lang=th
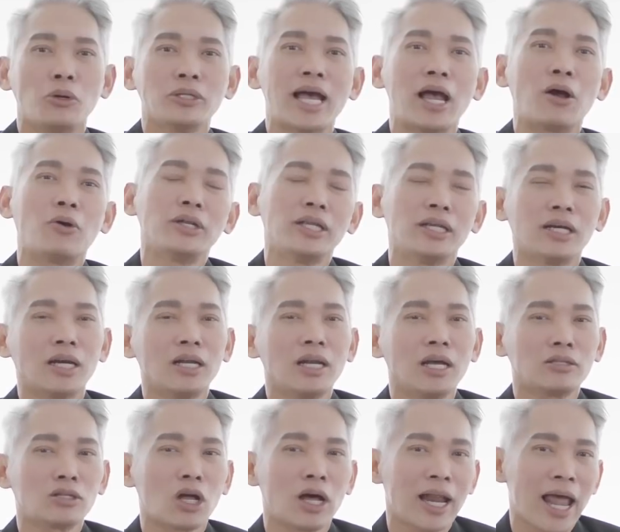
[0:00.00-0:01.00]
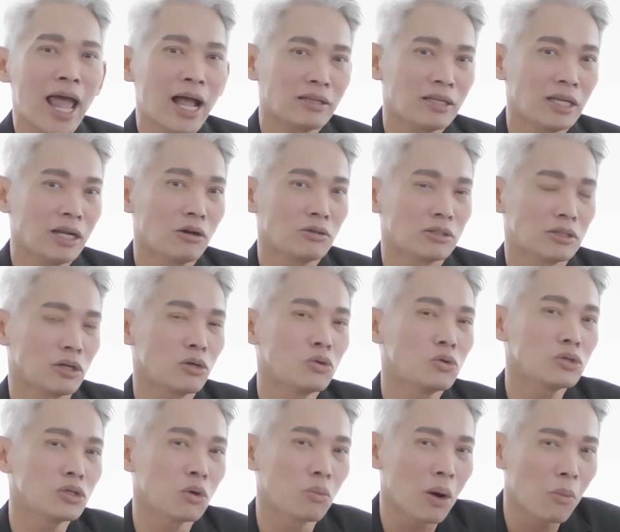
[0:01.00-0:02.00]
ผู้ชายคนนี้ก็เลยตอนแรกที่เราจะ
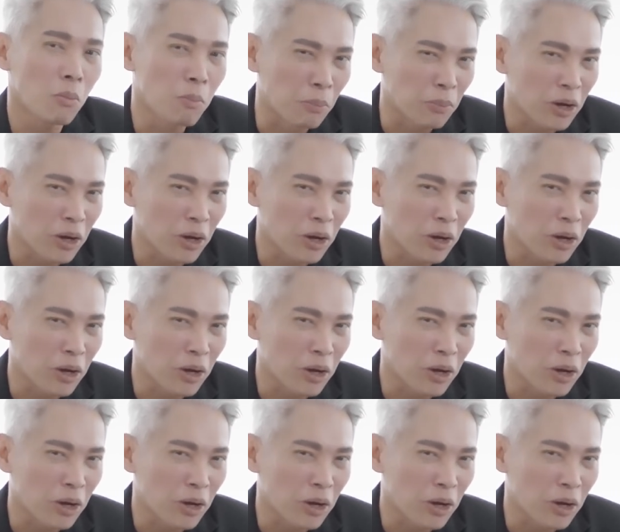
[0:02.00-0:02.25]
รู้สึกว่า